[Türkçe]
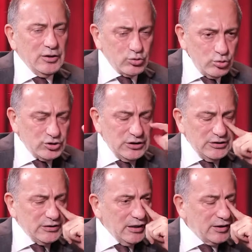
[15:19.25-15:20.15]

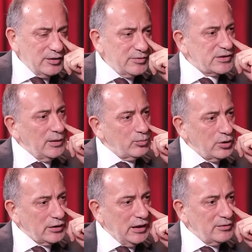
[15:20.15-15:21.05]
Tunceli'yi terk edip
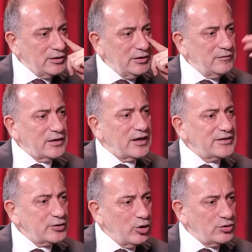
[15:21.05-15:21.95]
İstanbul'a geldi ve
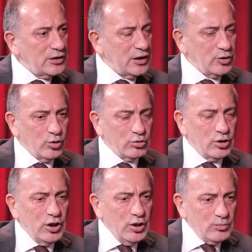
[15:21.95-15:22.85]
Kadıköy'den aday oldu.